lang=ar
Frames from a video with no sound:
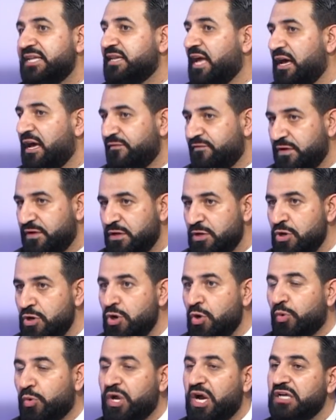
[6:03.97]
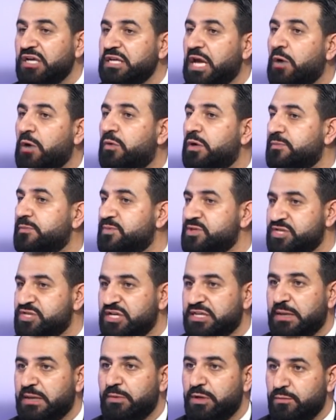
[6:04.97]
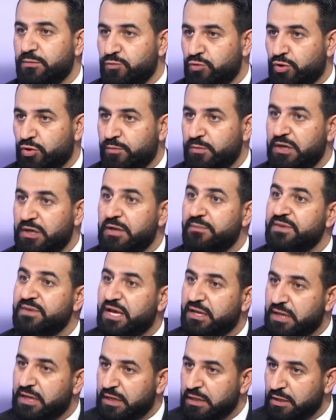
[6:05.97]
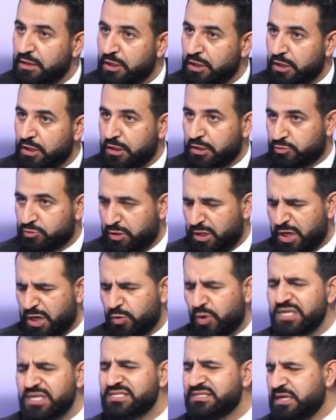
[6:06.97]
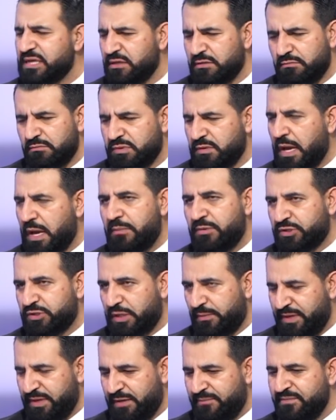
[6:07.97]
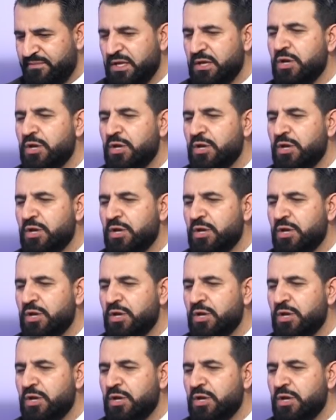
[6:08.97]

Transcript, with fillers: ما كانت عارفه وراحت حولت مصيرتها بالبنوك من لبناني لدولار واصلا امر طبيعي